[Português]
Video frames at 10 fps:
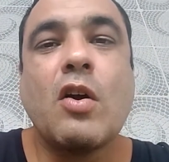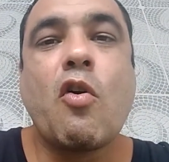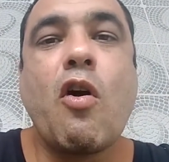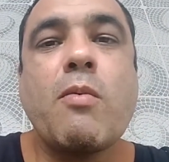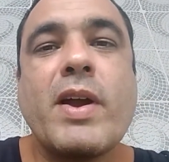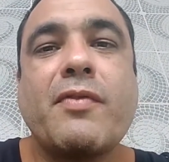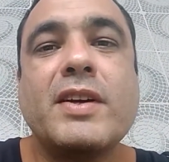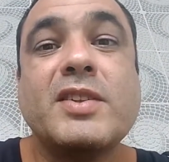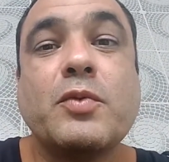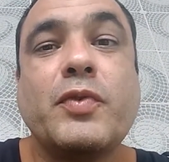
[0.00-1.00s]
como é
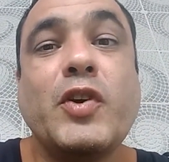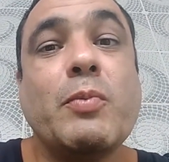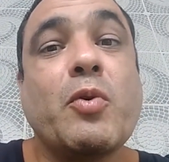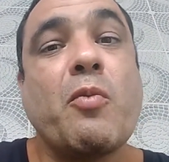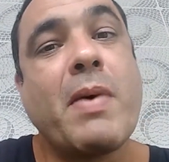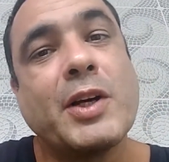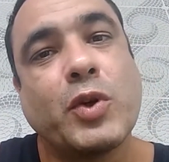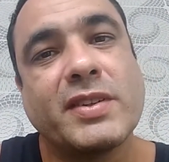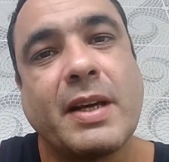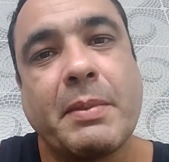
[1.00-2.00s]
fazer um filme com baixo
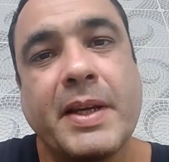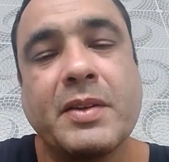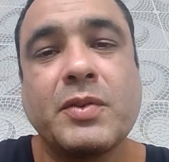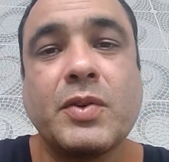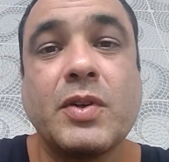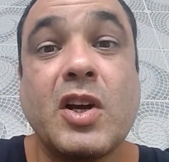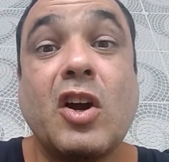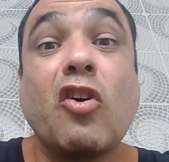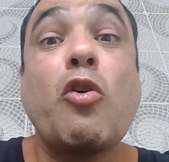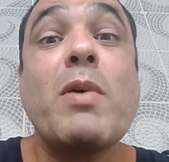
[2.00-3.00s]
orçamento?
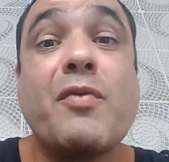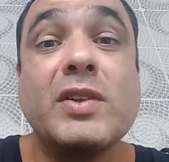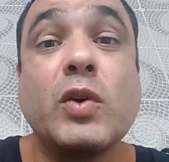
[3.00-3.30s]
Como é fazer